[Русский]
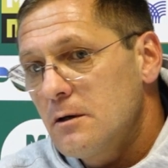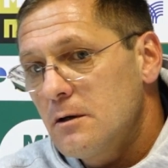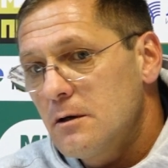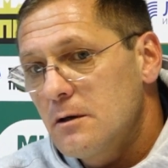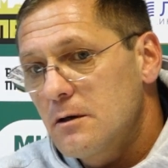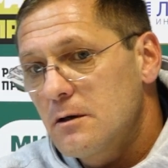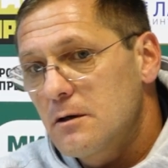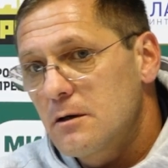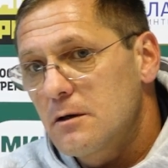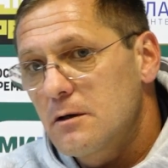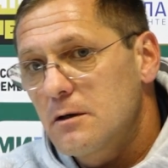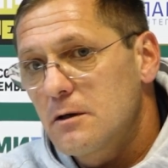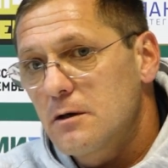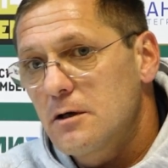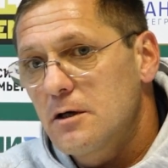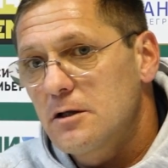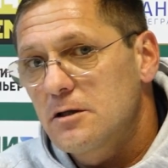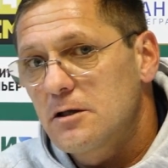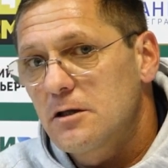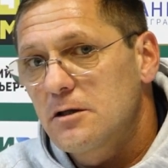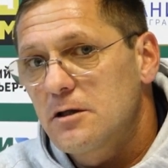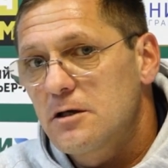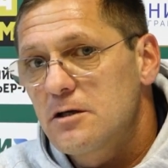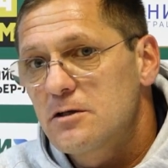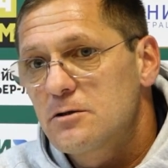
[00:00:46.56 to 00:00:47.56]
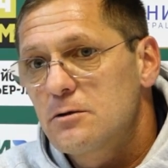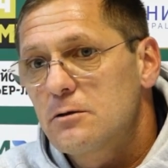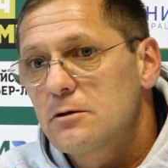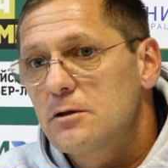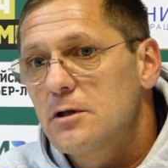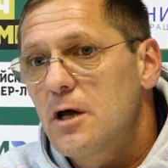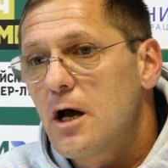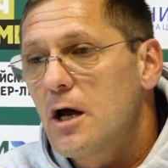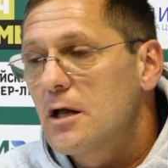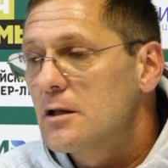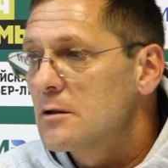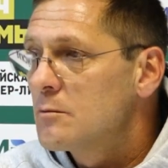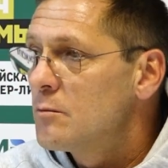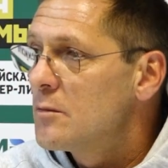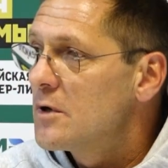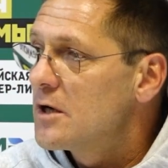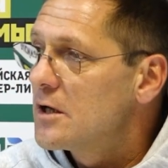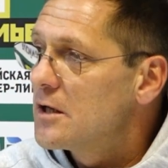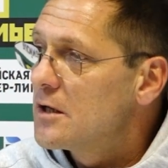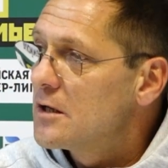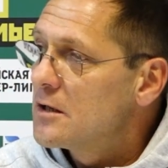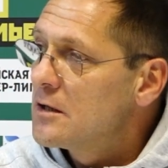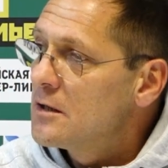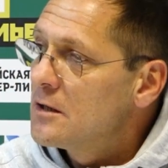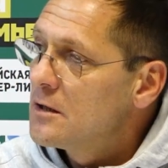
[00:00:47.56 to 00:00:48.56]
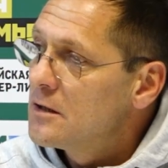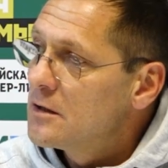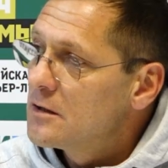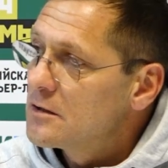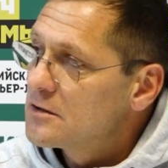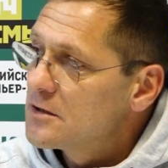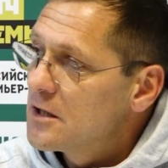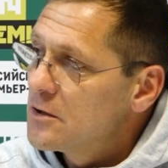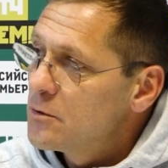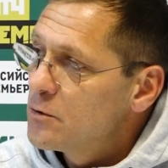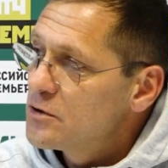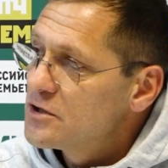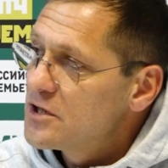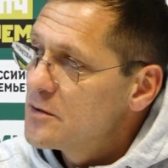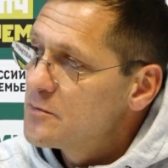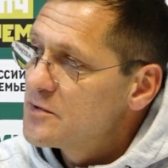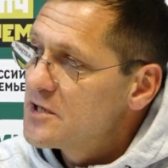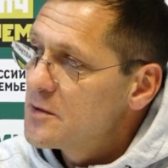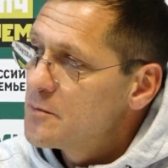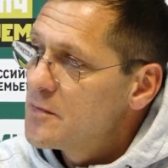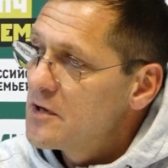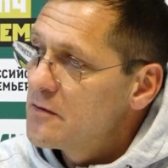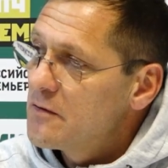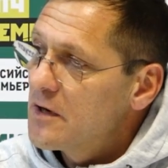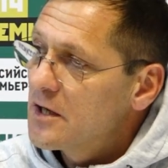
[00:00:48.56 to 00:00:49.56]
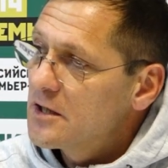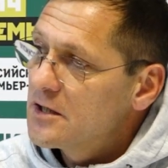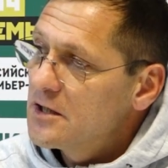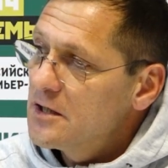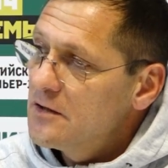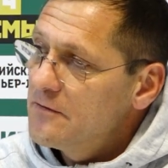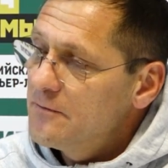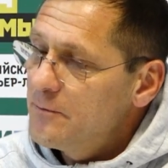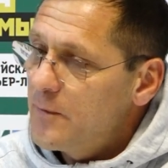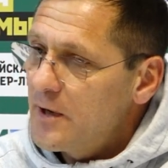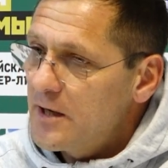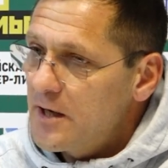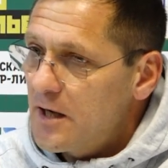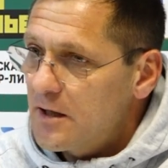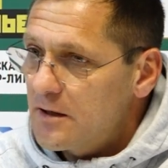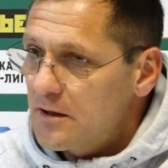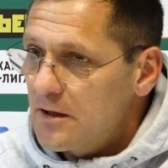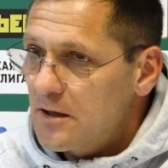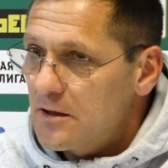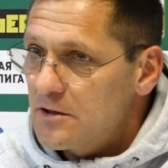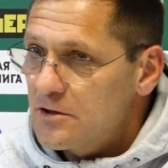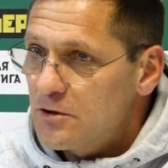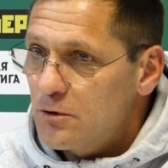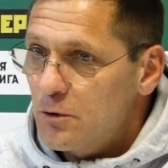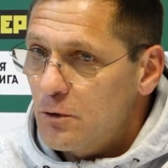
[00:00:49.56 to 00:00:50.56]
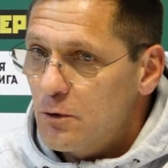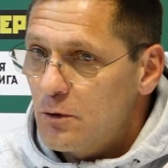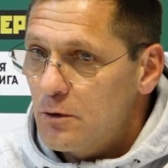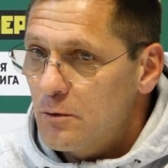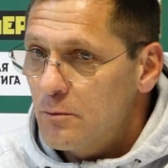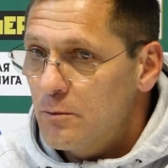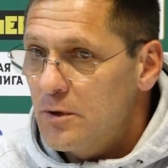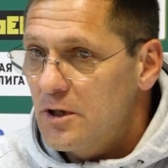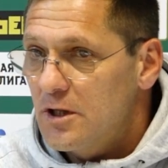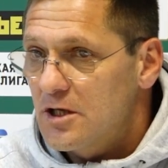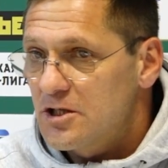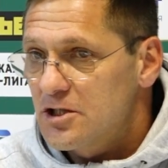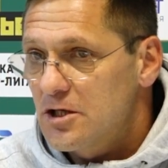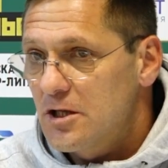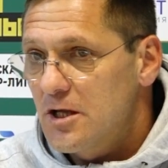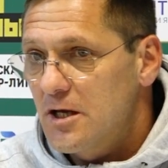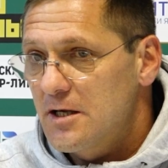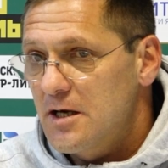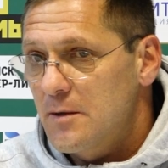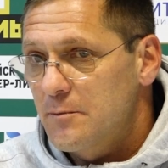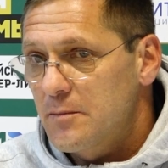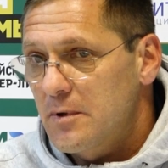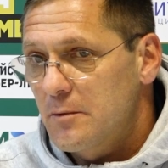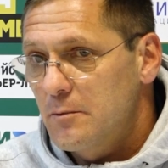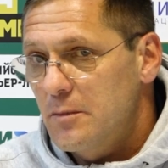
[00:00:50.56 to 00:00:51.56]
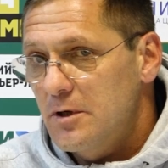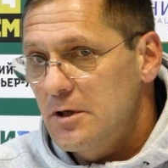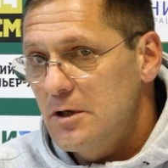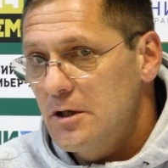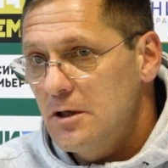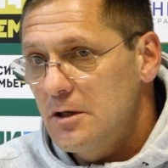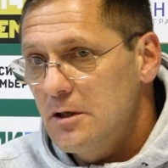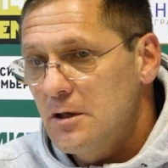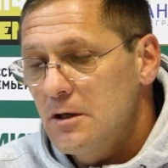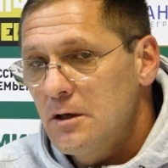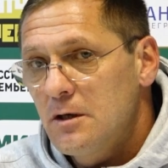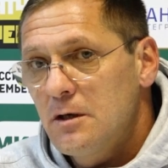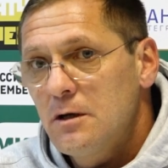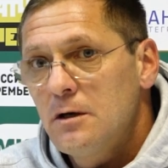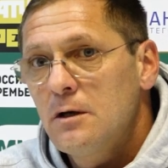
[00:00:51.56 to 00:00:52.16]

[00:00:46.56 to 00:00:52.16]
Э, этот результат мы заносим себе в актив. Понятно, что было желание победить.